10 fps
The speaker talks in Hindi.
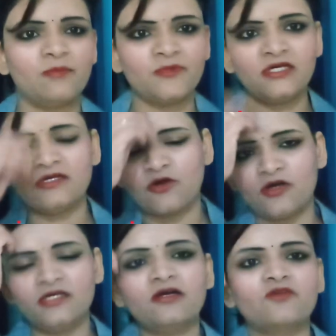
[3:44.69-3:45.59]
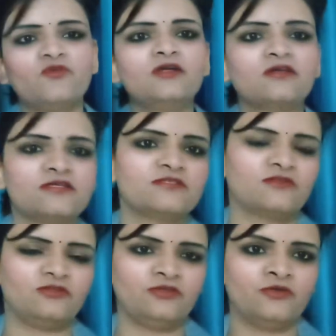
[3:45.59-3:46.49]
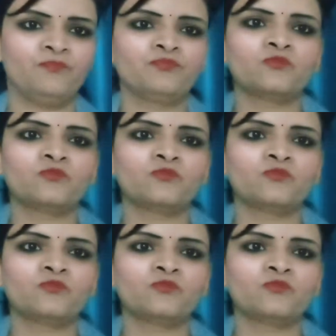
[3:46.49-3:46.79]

अपने अकॉर्डिंग कन्वर्ट कर सकते हैं